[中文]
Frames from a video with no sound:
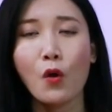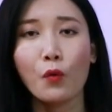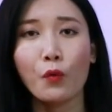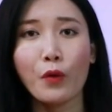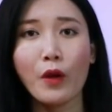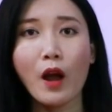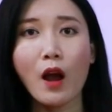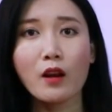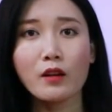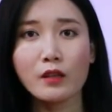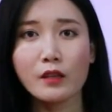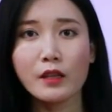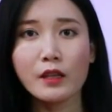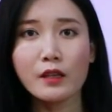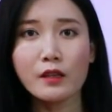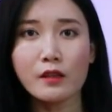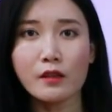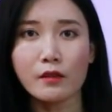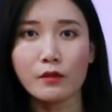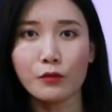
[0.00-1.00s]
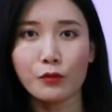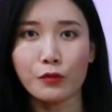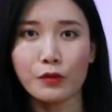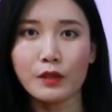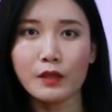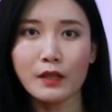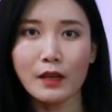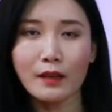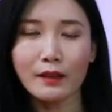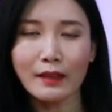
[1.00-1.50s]
五月二十一日，许
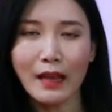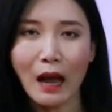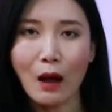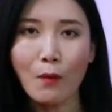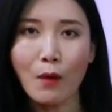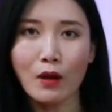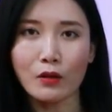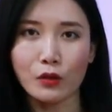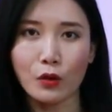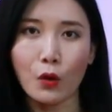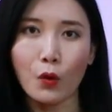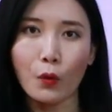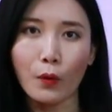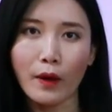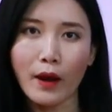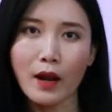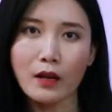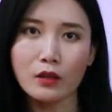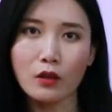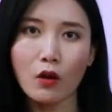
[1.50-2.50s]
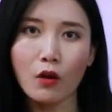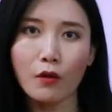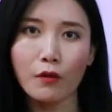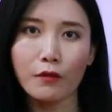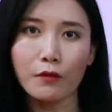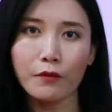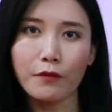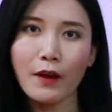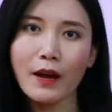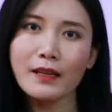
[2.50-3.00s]
金山打网球回来之
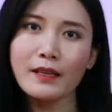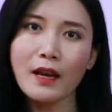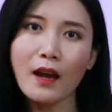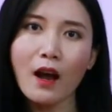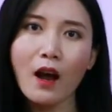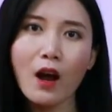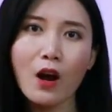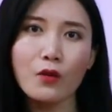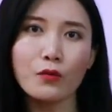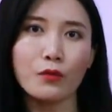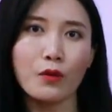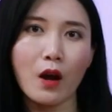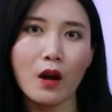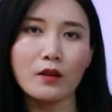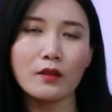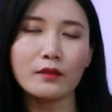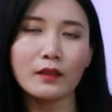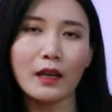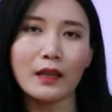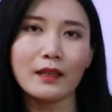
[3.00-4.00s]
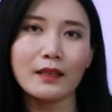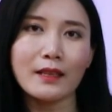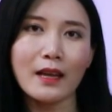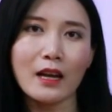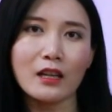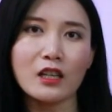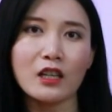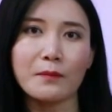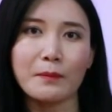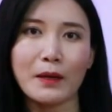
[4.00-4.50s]
后，发现二女儿正在地
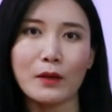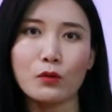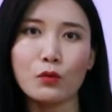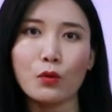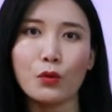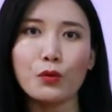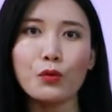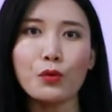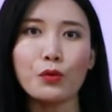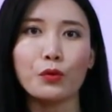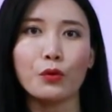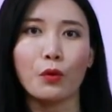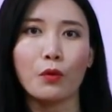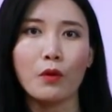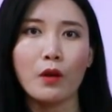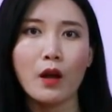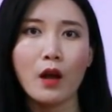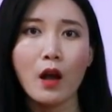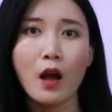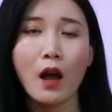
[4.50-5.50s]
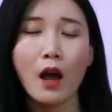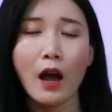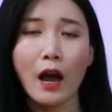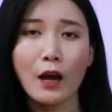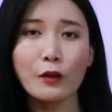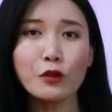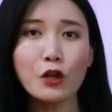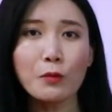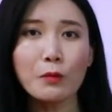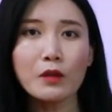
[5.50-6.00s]
下室里面做运动，
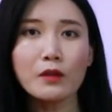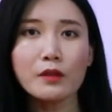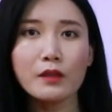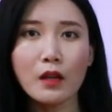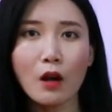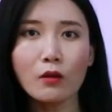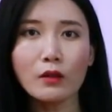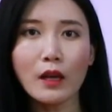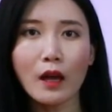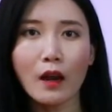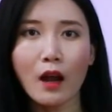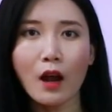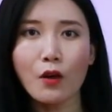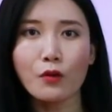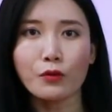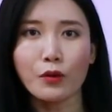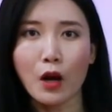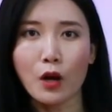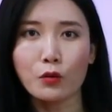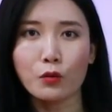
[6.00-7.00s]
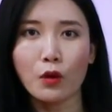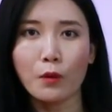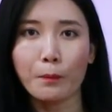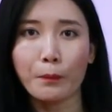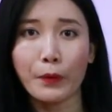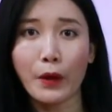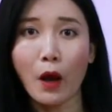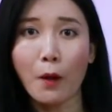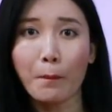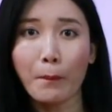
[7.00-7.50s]
还专门交代了二女儿说
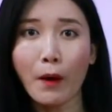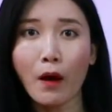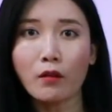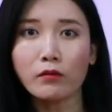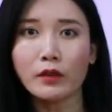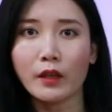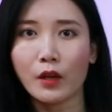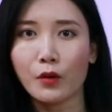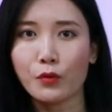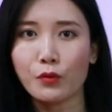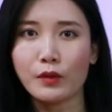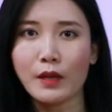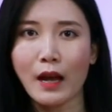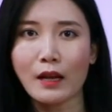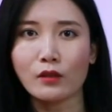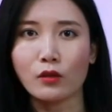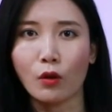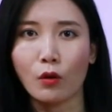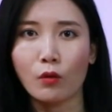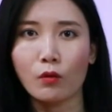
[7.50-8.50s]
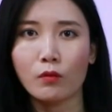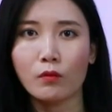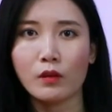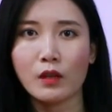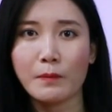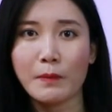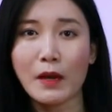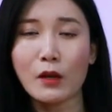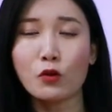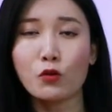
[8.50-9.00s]
不要碰那个瑜伽球，
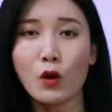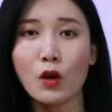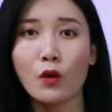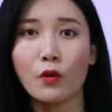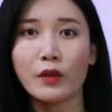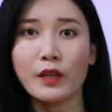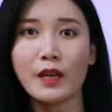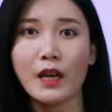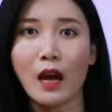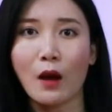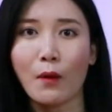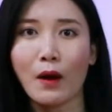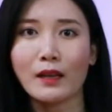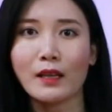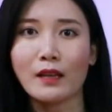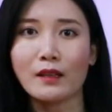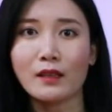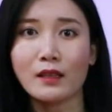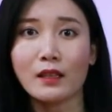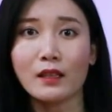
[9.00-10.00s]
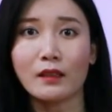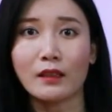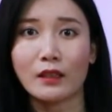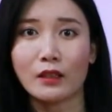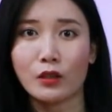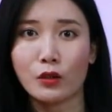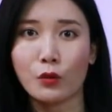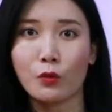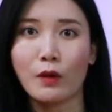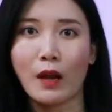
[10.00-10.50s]
里面装有一氧化碳气
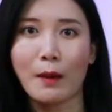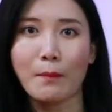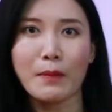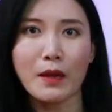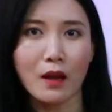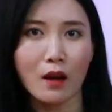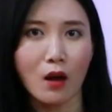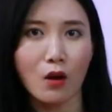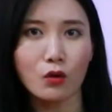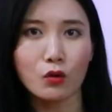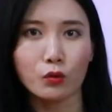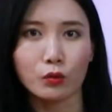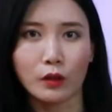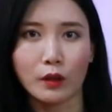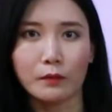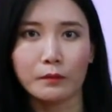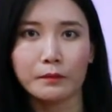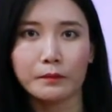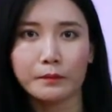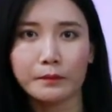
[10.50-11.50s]
体，是用来灭老鼠的。